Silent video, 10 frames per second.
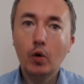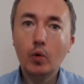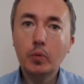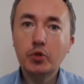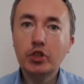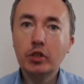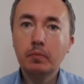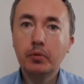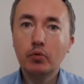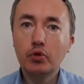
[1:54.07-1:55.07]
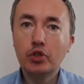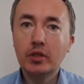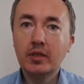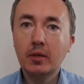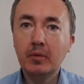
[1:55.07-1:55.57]
Общая
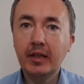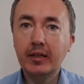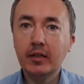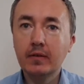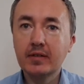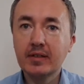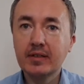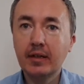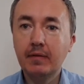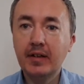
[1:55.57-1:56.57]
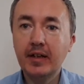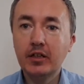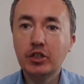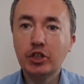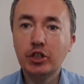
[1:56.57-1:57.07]
площадь хмельников
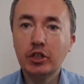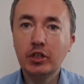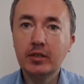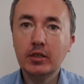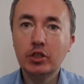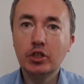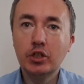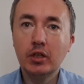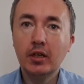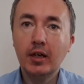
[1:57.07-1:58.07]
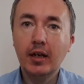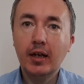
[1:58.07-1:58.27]
составляет 4000